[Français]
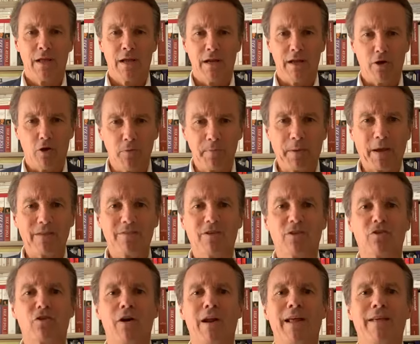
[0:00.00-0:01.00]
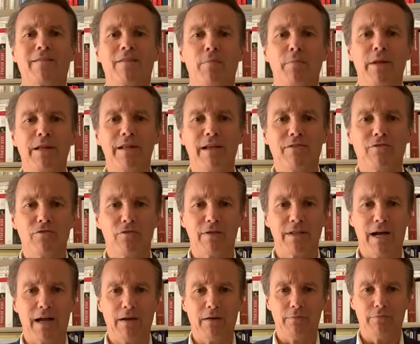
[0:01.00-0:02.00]
Les représentants à l'Assemblée
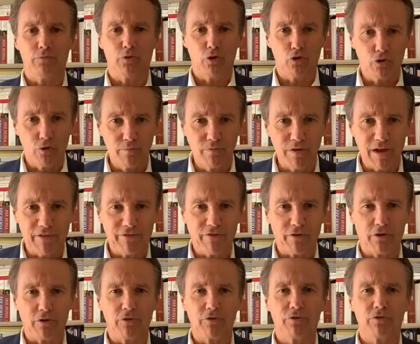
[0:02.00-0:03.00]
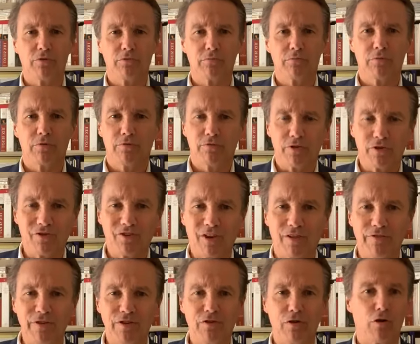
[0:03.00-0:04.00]
nationale de Debout la France, votre
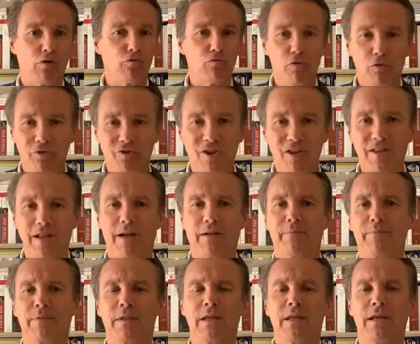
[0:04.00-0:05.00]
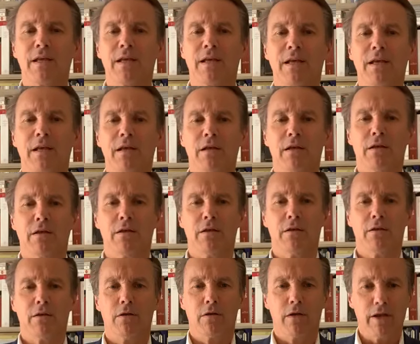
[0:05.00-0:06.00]
serviteur ou au Sénat,
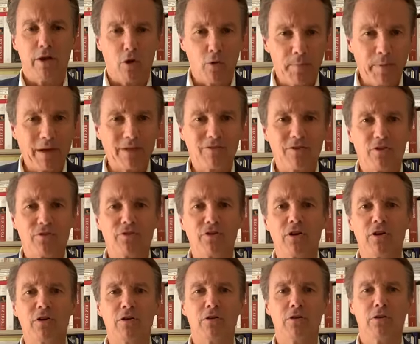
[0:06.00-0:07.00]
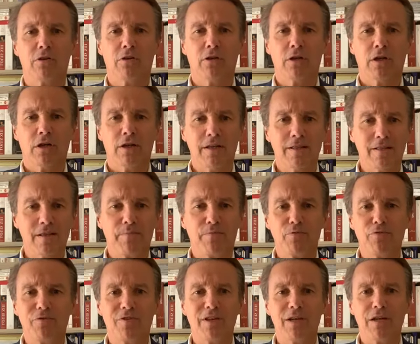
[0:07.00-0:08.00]
les représentants, euh, les
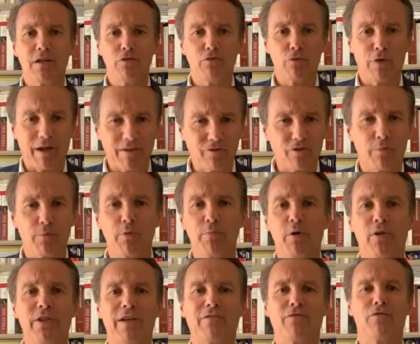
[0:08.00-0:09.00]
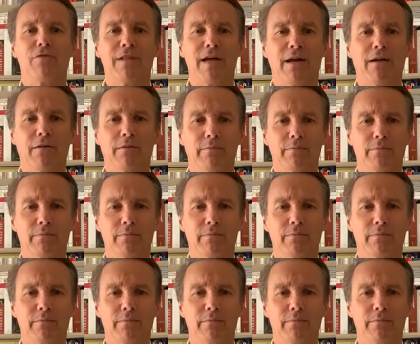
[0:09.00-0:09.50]
députés du Rassemblement national,